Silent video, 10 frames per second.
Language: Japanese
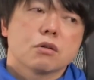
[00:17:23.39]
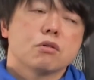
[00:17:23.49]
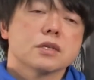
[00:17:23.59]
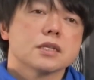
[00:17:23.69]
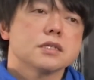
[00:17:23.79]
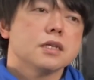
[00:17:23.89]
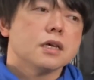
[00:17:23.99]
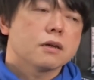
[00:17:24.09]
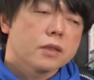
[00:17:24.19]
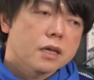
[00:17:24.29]
こういった形
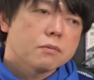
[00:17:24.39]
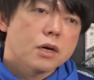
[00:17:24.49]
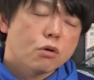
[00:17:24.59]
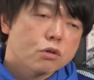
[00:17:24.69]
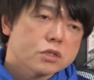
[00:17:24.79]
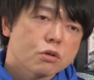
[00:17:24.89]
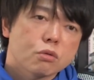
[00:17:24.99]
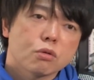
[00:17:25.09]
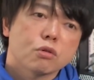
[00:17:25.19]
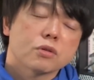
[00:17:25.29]
で、まあ、大口の
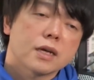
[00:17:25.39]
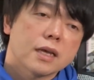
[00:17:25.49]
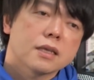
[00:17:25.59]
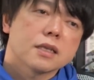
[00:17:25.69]
動向とかね、